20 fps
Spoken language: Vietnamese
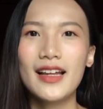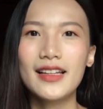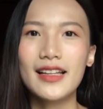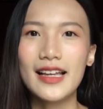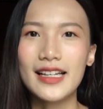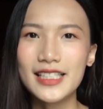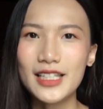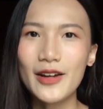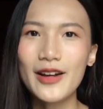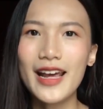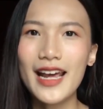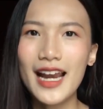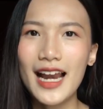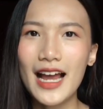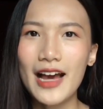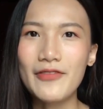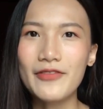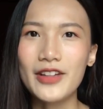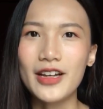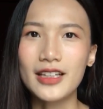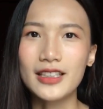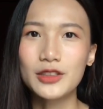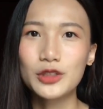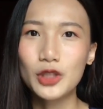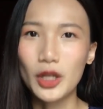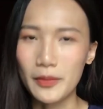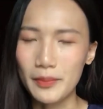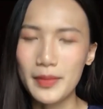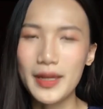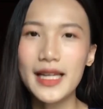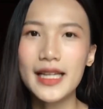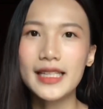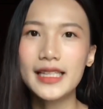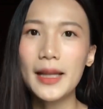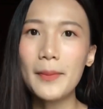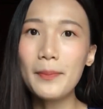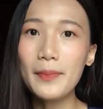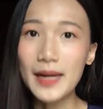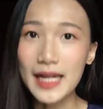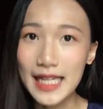thế cho nên là việc chuẩn bị
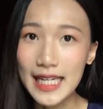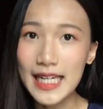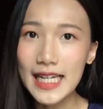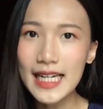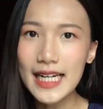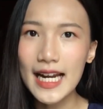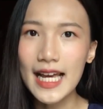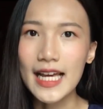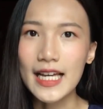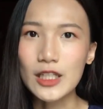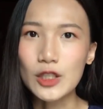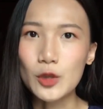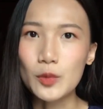tâm lý để